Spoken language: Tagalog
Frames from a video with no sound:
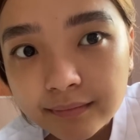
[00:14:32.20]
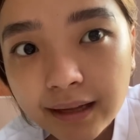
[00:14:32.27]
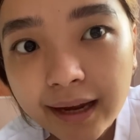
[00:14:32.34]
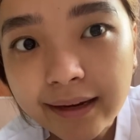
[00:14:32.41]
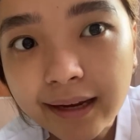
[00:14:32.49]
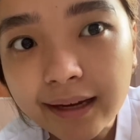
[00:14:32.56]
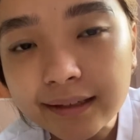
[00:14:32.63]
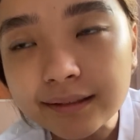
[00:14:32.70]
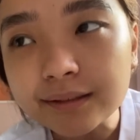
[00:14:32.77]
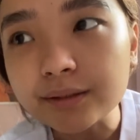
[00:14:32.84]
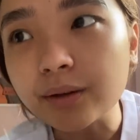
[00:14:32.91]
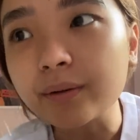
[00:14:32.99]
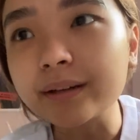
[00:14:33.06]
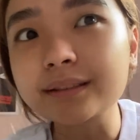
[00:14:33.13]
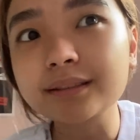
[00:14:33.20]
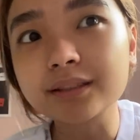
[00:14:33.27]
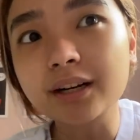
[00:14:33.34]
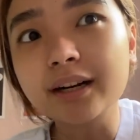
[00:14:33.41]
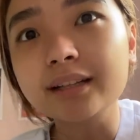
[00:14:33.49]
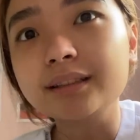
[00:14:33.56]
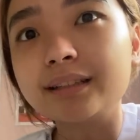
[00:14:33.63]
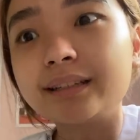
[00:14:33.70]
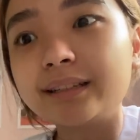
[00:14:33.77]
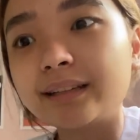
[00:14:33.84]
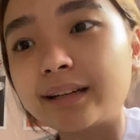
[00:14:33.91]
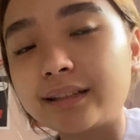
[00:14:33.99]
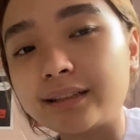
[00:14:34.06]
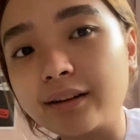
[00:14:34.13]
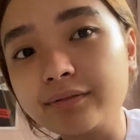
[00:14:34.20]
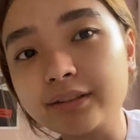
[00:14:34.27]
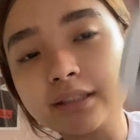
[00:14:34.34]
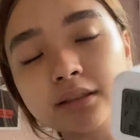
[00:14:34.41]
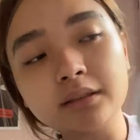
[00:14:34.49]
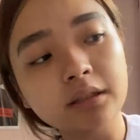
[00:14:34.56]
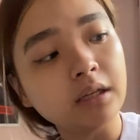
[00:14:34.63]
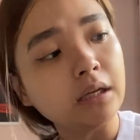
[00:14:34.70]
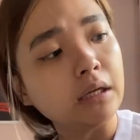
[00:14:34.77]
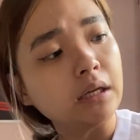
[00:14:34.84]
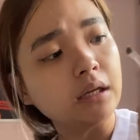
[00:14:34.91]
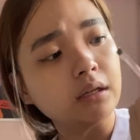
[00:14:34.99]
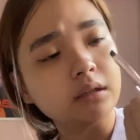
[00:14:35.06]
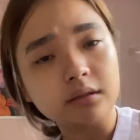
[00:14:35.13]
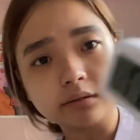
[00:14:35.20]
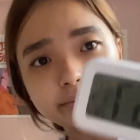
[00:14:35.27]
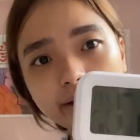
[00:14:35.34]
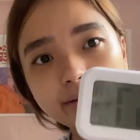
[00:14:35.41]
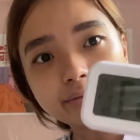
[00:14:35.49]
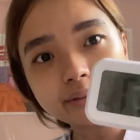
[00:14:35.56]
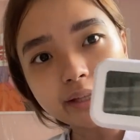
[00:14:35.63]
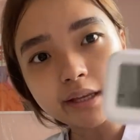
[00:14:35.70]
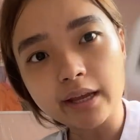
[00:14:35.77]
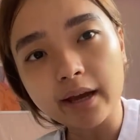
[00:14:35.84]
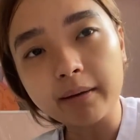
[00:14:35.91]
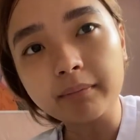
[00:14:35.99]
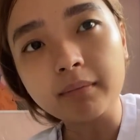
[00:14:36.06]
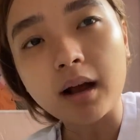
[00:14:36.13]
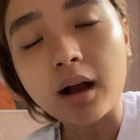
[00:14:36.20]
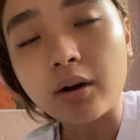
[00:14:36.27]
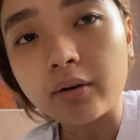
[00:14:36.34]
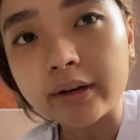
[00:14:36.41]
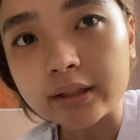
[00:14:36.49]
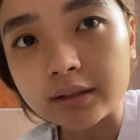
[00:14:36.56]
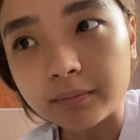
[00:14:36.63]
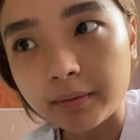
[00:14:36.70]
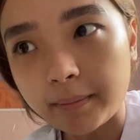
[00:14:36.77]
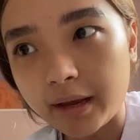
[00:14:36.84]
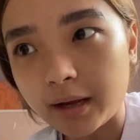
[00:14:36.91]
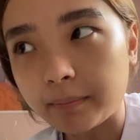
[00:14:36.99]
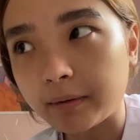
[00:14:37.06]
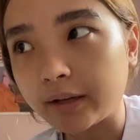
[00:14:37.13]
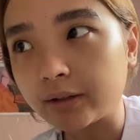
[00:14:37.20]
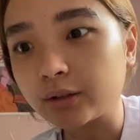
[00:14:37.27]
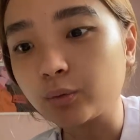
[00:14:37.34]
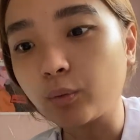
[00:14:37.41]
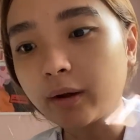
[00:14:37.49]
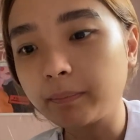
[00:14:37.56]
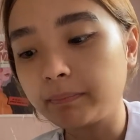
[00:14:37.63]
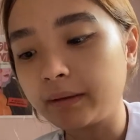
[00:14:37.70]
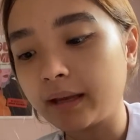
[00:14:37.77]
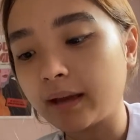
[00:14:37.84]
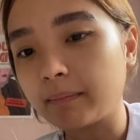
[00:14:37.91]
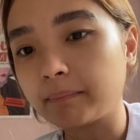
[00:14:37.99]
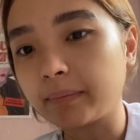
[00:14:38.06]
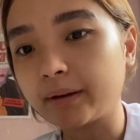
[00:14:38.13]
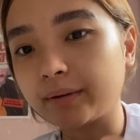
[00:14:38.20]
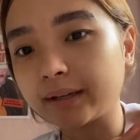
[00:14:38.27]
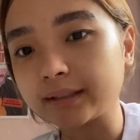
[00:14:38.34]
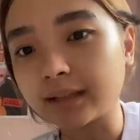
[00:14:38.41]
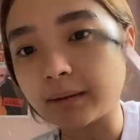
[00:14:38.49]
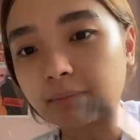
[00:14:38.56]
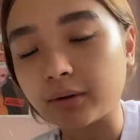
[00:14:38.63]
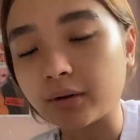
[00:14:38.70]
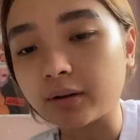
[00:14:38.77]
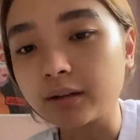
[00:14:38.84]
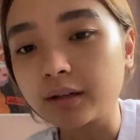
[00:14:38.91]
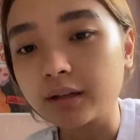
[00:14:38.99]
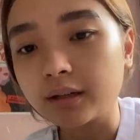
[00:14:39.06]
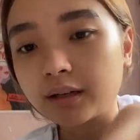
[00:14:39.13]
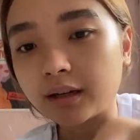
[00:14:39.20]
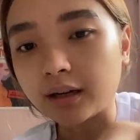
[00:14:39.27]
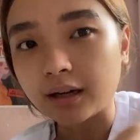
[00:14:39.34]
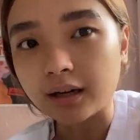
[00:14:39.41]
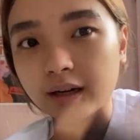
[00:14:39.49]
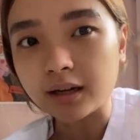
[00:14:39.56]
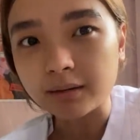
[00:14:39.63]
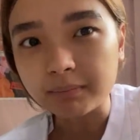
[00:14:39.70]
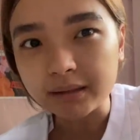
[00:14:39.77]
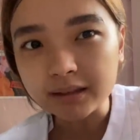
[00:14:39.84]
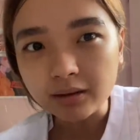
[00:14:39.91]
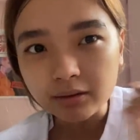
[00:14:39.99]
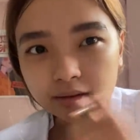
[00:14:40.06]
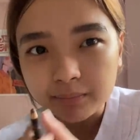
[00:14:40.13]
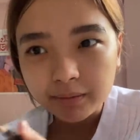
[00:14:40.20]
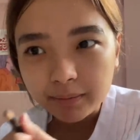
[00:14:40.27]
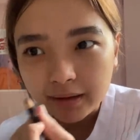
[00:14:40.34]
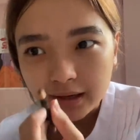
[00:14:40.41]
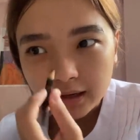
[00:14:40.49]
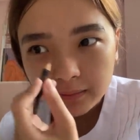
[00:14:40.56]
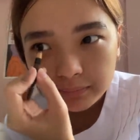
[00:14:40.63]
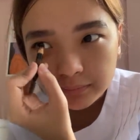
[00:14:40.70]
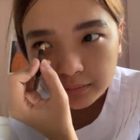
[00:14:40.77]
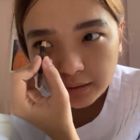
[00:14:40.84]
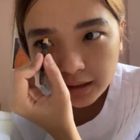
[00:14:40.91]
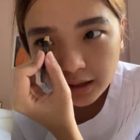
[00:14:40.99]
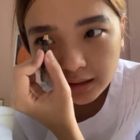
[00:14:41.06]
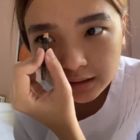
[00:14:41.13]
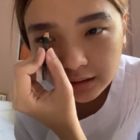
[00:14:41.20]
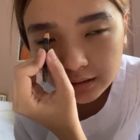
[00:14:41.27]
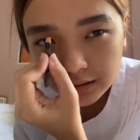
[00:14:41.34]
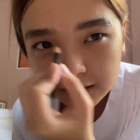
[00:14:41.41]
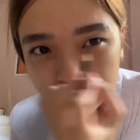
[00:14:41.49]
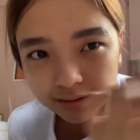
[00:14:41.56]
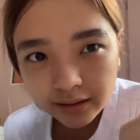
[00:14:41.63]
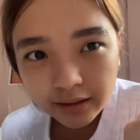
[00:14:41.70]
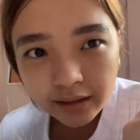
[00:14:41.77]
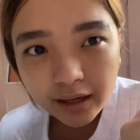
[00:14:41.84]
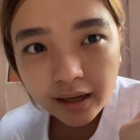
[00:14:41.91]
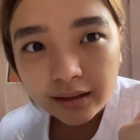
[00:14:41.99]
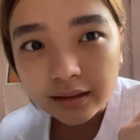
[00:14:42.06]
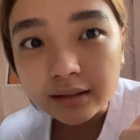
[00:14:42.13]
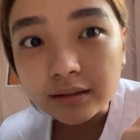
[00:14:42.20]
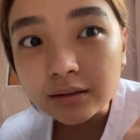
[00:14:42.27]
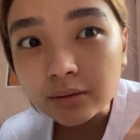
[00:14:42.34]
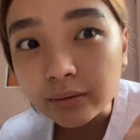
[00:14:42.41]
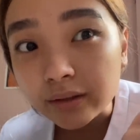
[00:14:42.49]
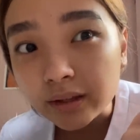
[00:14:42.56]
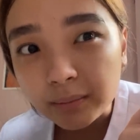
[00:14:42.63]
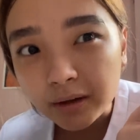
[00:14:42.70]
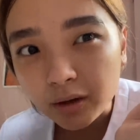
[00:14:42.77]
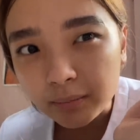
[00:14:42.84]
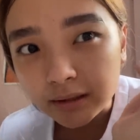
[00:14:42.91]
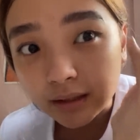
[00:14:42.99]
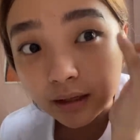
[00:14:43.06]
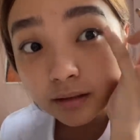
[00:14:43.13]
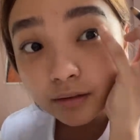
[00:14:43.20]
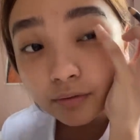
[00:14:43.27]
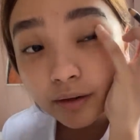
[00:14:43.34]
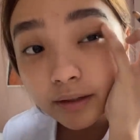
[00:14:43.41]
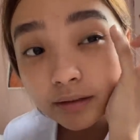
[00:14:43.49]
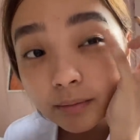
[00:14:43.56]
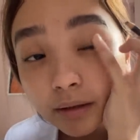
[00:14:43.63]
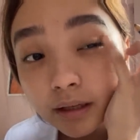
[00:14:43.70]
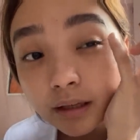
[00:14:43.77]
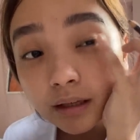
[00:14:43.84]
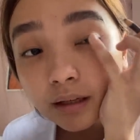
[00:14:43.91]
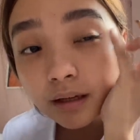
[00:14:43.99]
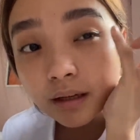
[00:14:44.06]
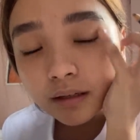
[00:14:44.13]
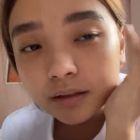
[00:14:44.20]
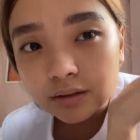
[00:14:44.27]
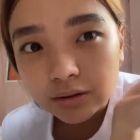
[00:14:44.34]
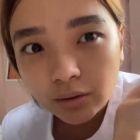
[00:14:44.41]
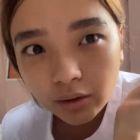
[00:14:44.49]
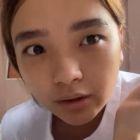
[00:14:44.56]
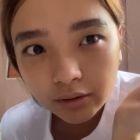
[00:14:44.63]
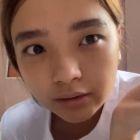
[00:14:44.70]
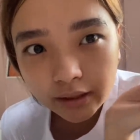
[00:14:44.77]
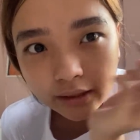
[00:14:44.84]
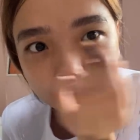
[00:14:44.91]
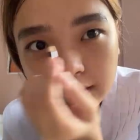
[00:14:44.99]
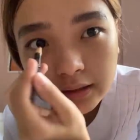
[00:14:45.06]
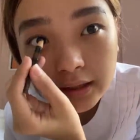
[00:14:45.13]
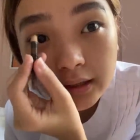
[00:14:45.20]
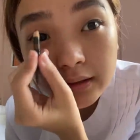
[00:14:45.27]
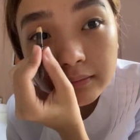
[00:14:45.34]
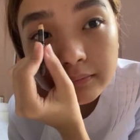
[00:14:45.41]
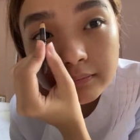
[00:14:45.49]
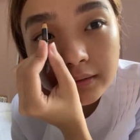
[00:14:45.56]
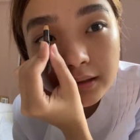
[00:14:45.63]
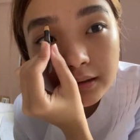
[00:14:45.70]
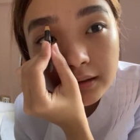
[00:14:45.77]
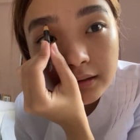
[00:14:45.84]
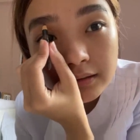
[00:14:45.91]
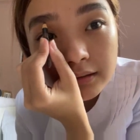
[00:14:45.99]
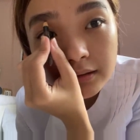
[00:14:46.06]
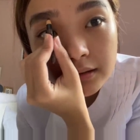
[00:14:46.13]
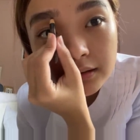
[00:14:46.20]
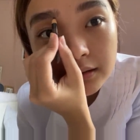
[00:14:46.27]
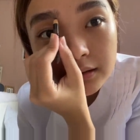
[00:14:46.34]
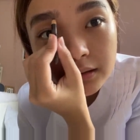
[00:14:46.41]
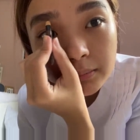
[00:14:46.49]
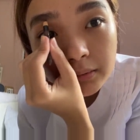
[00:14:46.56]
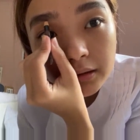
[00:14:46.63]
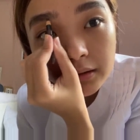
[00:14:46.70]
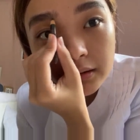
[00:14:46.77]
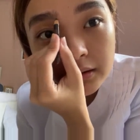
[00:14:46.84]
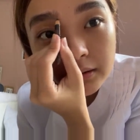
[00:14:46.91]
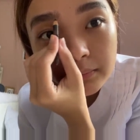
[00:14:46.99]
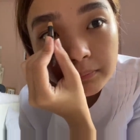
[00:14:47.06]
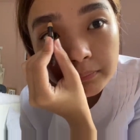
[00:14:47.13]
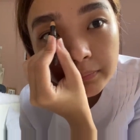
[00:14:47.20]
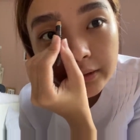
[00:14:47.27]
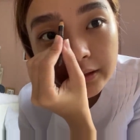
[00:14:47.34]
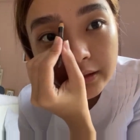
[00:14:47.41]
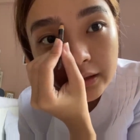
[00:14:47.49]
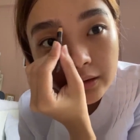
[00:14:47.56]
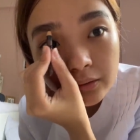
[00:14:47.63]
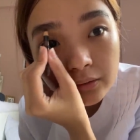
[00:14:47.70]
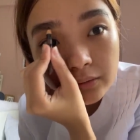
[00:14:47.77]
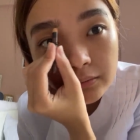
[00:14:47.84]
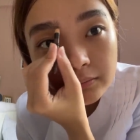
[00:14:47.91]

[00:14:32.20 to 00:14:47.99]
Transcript: Hi guys! So, it's currently 11, 11 a.m. Ako ay nag-makeup ngayon. 1 p.m. pa yung exam ko. Uh, ba't ako nag-makeup? Wala lang. Kasi at least kung hindi man ako masatisfy sa magiging score ko later, at least, ba diba, pretty ako.